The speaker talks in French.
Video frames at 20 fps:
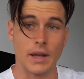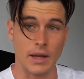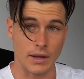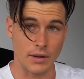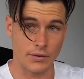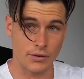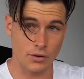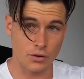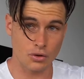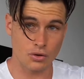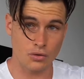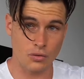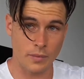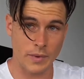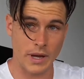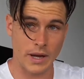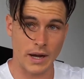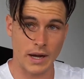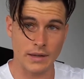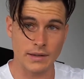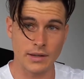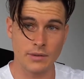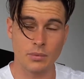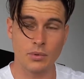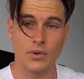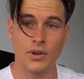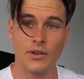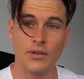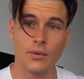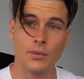Et ce que je vous mets à
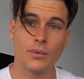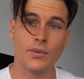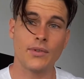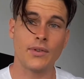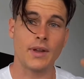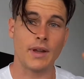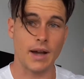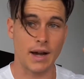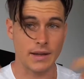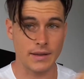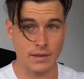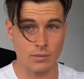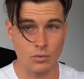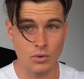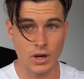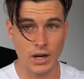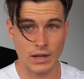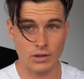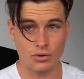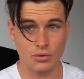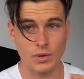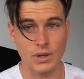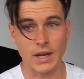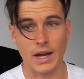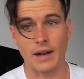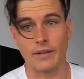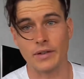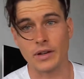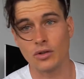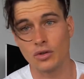disposition, c'est un e-book gratuit
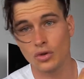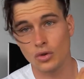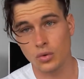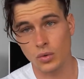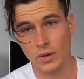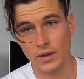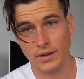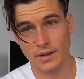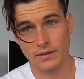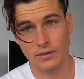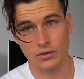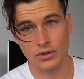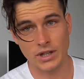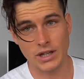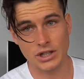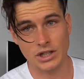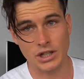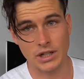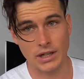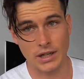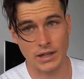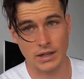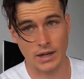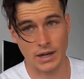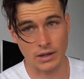avec tous les avantages et,